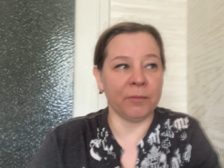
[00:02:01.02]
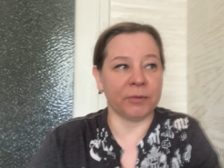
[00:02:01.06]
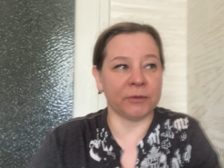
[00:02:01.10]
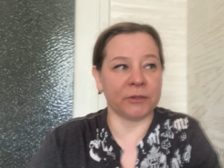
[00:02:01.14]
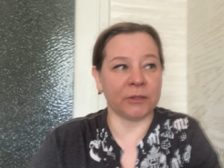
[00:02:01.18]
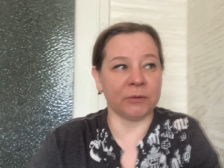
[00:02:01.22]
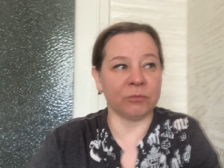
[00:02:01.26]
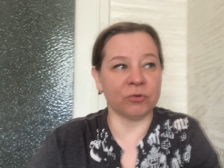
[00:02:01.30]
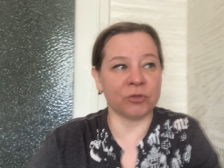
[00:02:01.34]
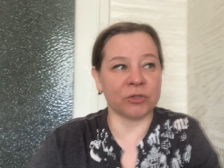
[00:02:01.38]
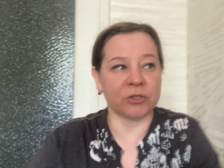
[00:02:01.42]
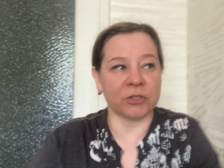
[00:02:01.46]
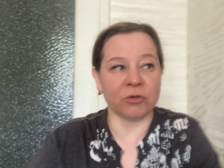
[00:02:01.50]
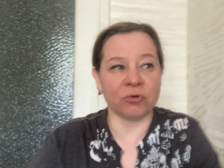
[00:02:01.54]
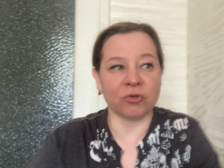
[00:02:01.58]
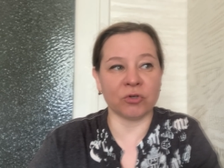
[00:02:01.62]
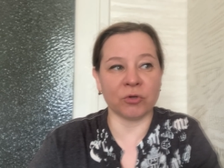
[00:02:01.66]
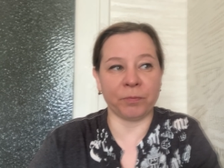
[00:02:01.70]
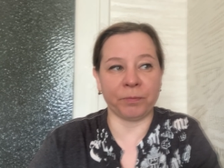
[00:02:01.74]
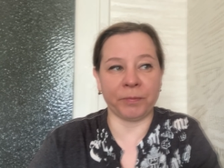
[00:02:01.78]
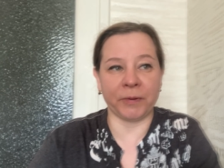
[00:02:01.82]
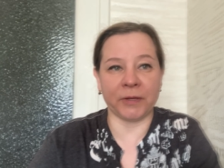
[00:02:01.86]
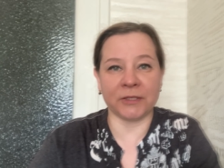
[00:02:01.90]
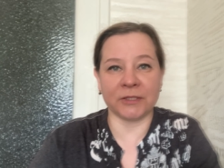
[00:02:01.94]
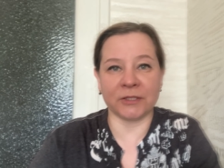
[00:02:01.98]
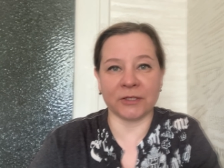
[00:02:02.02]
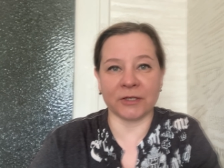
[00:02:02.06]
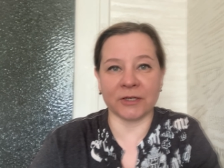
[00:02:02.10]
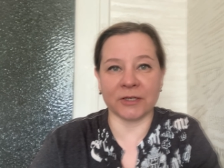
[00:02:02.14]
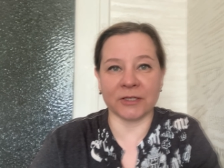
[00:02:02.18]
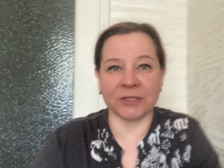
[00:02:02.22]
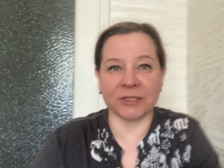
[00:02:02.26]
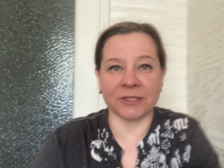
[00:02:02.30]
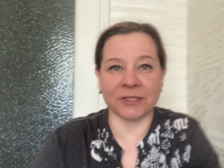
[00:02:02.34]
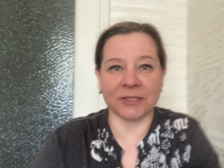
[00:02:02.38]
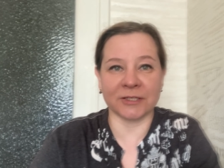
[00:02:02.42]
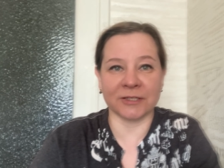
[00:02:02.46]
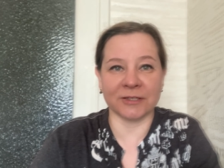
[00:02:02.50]
потому что я уже пять
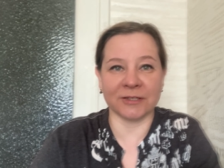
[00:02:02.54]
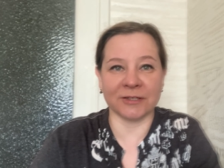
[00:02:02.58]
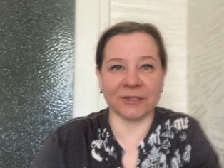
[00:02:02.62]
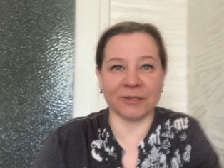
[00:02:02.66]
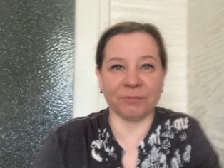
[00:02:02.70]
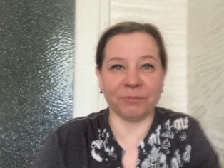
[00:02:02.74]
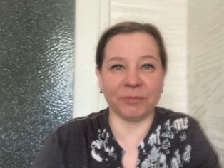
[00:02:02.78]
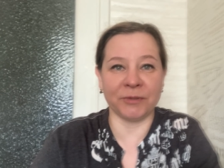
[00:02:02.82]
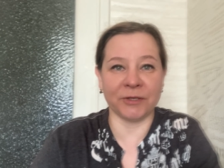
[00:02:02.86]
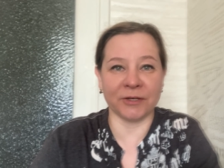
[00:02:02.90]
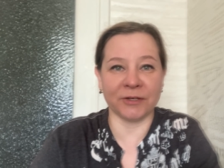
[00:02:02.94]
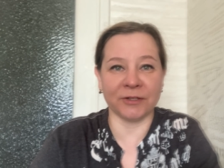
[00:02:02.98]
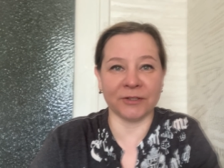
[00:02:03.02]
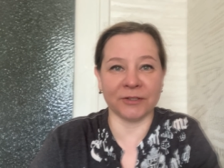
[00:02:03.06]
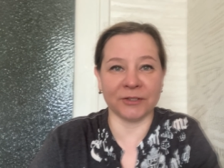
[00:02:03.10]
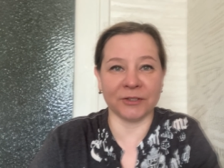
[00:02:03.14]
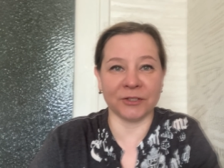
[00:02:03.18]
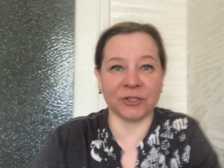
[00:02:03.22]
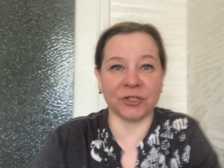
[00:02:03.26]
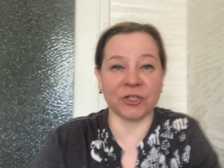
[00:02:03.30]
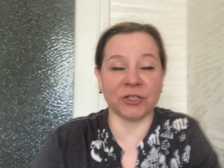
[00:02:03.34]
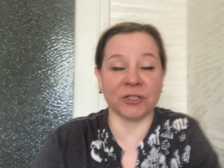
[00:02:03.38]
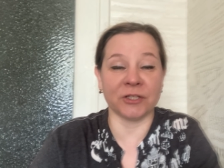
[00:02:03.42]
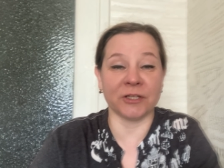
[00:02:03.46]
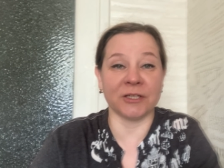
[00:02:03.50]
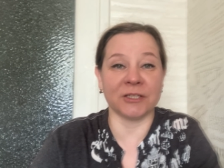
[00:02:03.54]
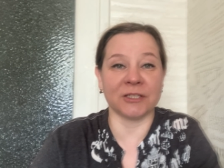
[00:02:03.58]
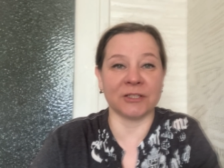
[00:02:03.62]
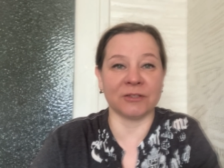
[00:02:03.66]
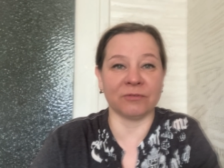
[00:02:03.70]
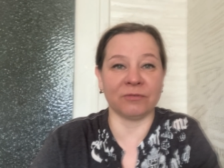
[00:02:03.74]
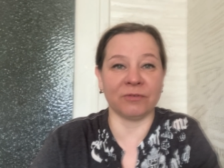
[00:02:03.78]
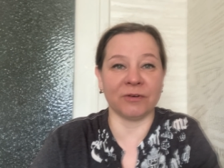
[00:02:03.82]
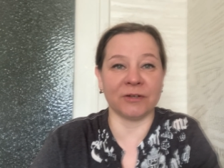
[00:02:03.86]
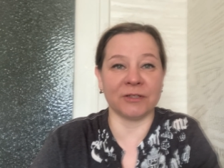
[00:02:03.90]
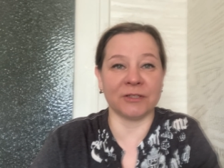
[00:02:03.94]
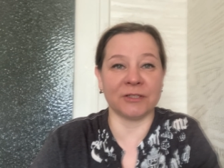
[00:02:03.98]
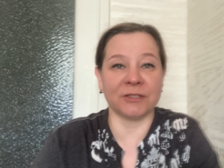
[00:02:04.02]
раз э, бегала, начиная с
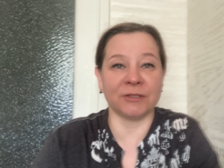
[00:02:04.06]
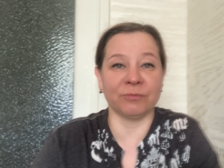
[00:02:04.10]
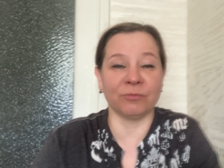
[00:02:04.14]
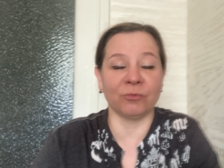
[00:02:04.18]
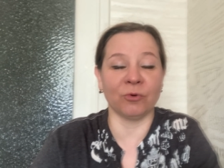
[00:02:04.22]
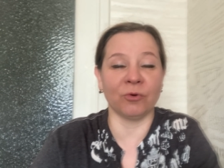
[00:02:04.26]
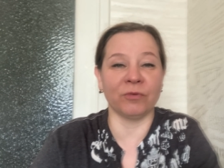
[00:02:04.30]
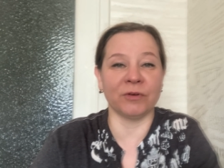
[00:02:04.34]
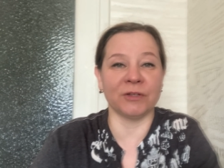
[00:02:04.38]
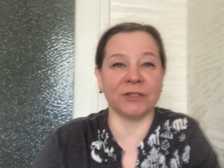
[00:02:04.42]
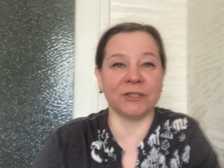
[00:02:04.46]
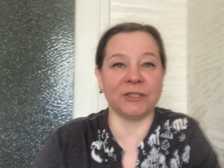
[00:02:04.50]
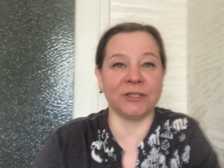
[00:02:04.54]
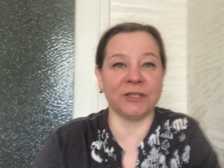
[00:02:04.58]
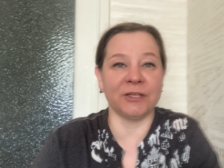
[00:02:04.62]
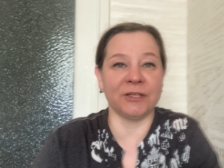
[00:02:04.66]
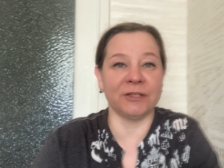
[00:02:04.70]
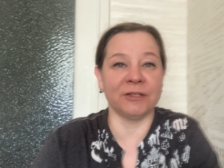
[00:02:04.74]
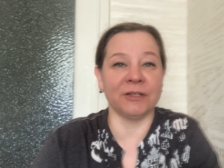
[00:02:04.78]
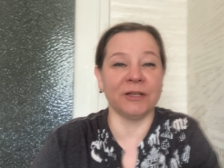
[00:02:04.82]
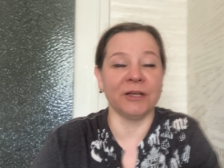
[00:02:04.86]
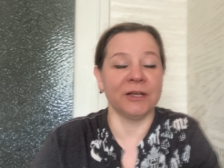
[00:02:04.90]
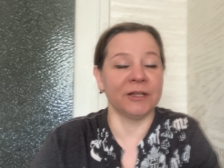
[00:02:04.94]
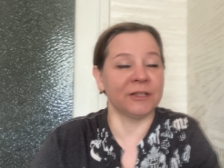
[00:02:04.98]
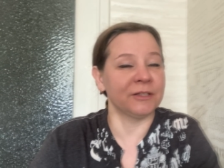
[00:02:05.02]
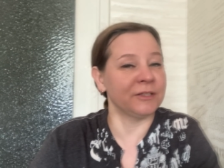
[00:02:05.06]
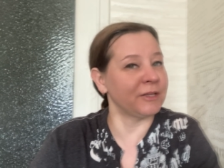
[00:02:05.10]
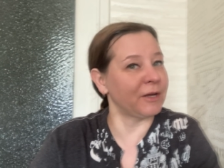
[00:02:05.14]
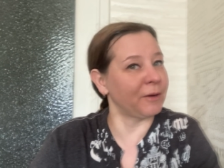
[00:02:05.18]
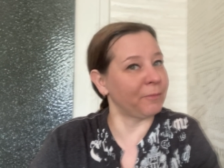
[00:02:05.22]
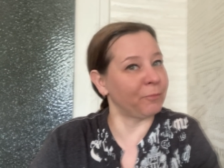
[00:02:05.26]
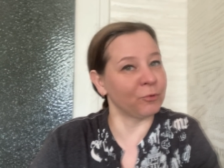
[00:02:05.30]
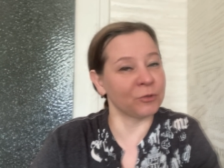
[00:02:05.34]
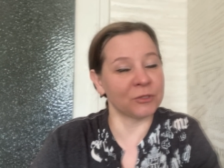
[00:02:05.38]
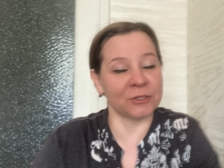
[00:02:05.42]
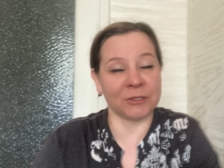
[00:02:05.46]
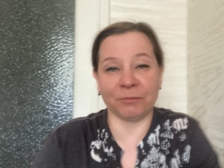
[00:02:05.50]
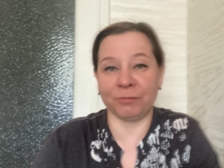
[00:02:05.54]
восьмого дня
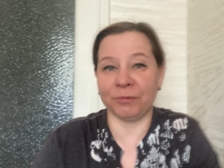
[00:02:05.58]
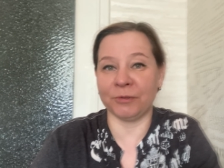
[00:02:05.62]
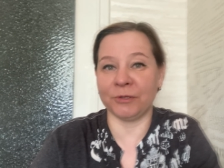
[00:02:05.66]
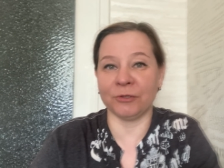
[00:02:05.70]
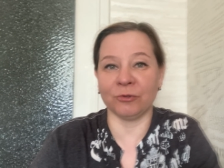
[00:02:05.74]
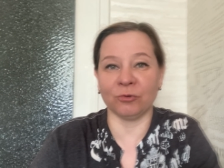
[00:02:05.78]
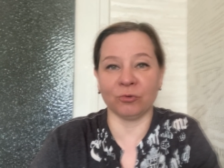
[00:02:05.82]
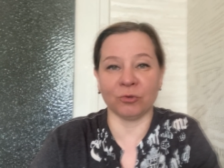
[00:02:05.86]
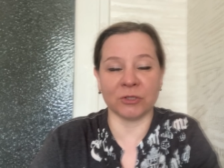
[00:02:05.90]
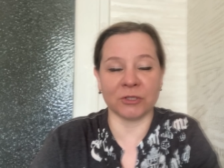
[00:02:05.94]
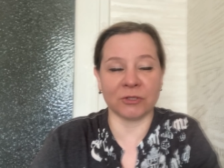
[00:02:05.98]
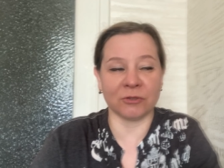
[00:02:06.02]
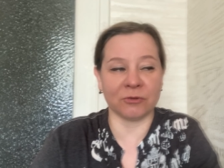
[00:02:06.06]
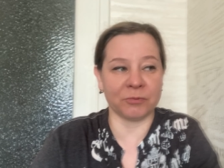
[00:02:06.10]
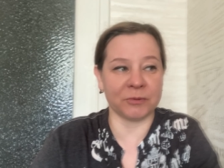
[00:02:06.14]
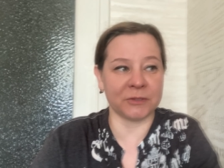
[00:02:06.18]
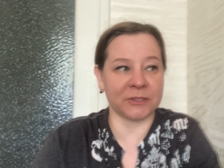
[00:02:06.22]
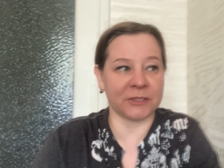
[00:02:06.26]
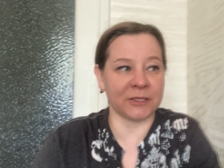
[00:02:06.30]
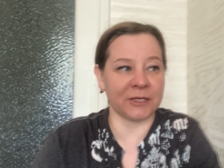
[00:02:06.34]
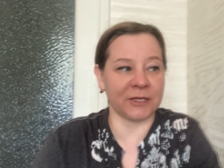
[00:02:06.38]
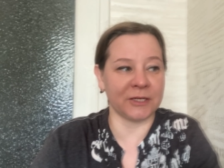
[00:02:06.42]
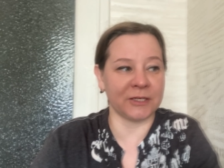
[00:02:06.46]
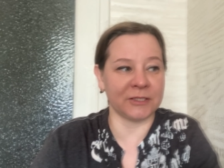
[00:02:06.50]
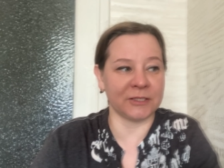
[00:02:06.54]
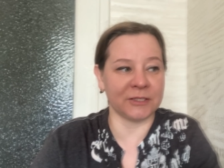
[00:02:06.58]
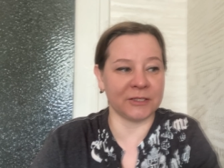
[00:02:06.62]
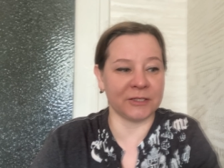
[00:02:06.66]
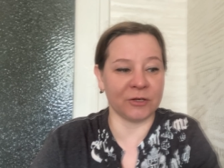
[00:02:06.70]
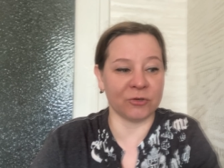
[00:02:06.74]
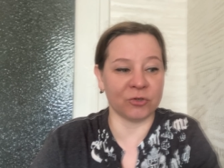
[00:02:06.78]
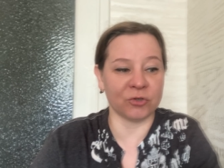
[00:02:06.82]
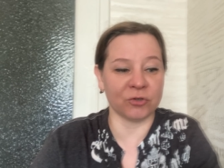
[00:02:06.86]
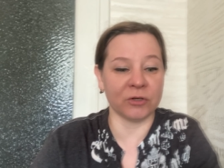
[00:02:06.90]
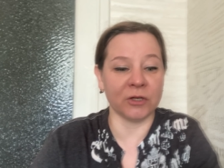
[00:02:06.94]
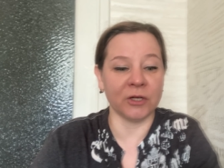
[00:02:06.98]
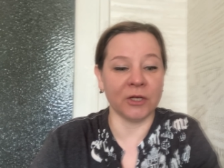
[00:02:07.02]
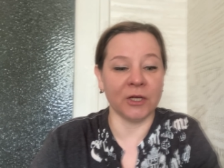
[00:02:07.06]
после переноса, вы представляете, да, я
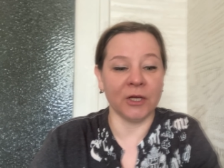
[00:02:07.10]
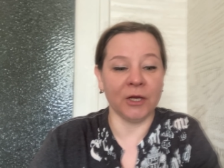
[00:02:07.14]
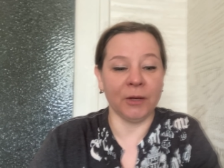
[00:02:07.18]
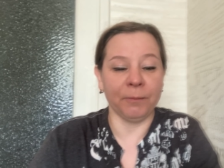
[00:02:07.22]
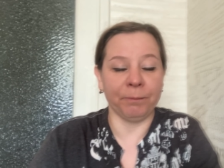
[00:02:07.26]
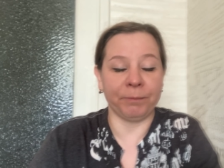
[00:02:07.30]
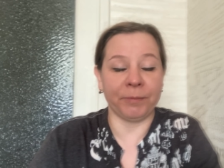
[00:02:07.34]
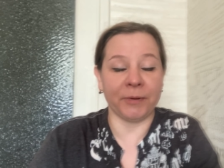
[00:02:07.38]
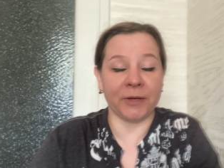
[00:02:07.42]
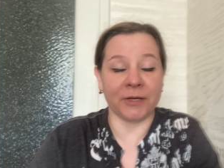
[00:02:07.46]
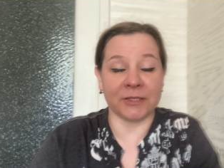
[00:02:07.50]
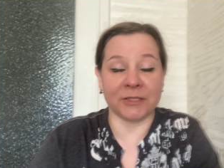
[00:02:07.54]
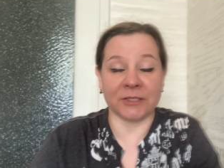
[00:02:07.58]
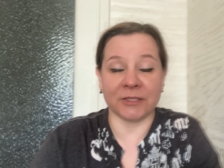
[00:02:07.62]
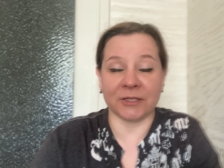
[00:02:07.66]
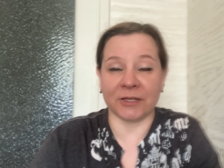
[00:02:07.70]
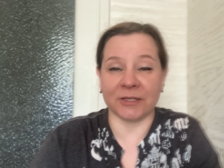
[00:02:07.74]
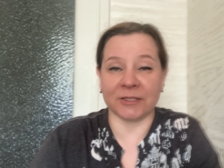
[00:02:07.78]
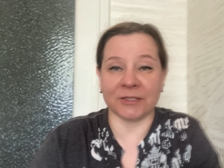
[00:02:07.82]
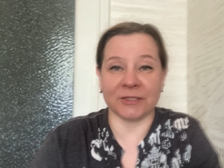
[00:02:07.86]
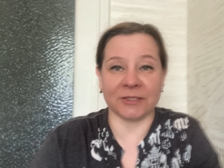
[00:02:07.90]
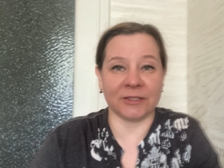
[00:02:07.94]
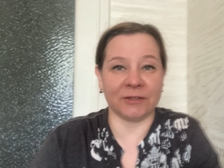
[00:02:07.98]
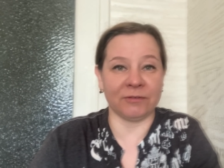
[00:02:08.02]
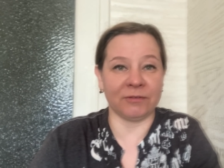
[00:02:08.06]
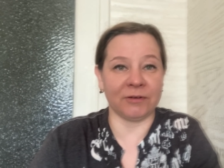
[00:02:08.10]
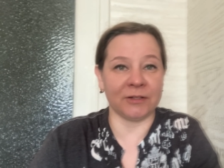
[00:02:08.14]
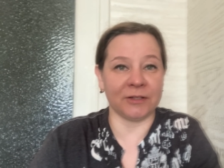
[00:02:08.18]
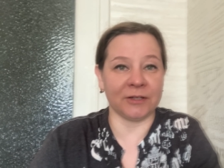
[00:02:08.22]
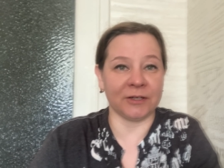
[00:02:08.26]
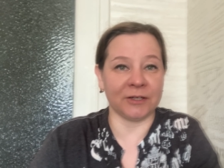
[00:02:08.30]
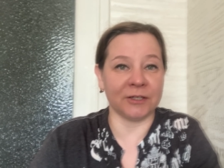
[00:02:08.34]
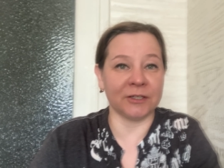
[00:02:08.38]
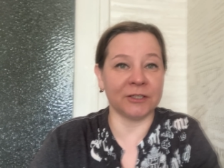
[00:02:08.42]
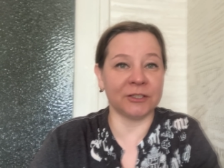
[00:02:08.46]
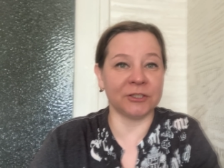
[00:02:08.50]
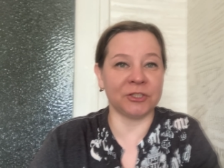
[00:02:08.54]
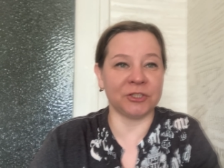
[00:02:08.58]
уже пять раз давала
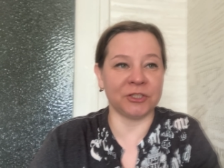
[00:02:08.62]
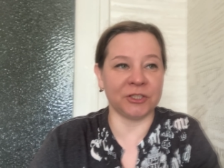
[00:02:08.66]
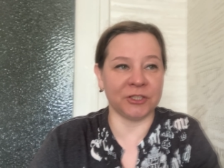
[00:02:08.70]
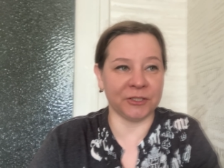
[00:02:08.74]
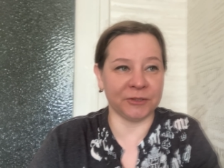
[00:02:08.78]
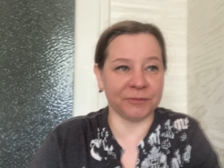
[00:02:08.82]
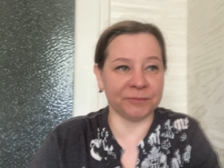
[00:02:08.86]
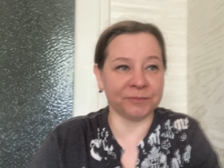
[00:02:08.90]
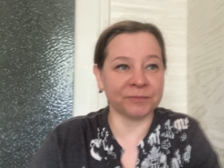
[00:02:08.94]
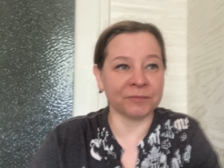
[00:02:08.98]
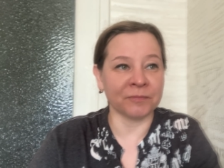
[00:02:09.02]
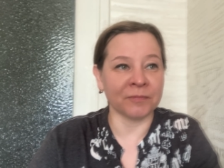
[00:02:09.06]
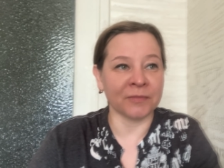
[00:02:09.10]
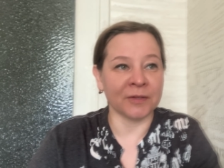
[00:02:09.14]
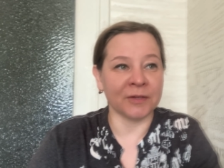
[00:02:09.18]
ХГЧ,